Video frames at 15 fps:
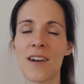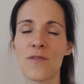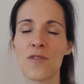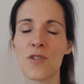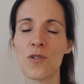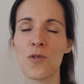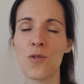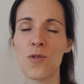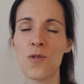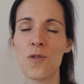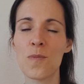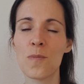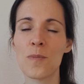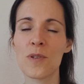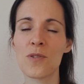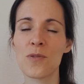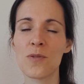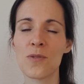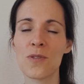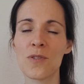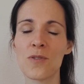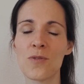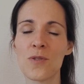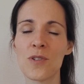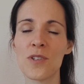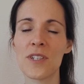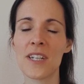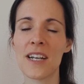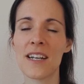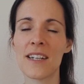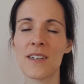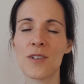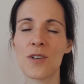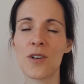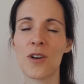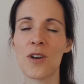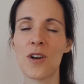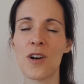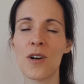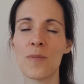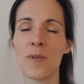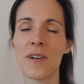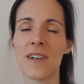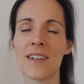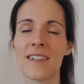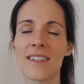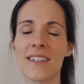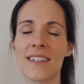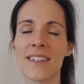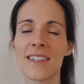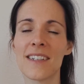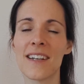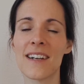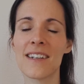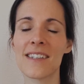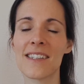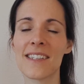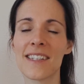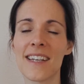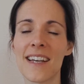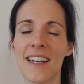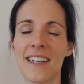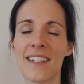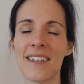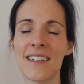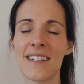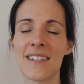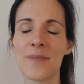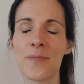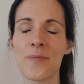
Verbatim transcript: von oben bis unten durch deinen Körper ja, scannt